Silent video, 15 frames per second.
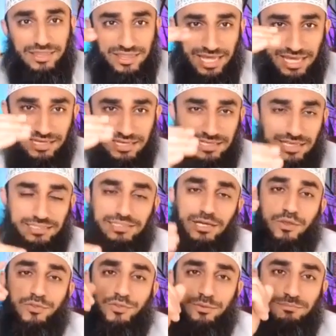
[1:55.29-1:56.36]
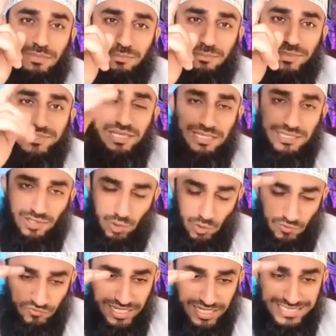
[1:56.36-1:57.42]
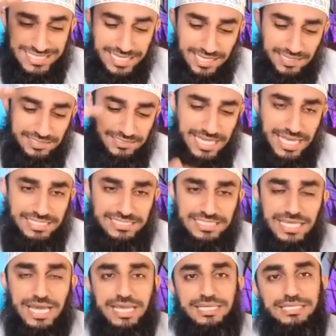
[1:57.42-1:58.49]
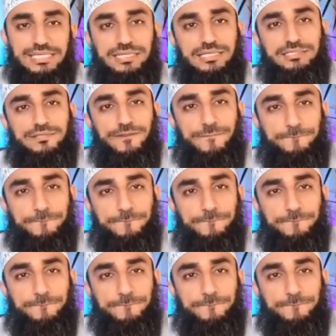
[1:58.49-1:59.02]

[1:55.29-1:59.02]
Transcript: ثانيا ثم مصالح الفرد تأتي أخيرا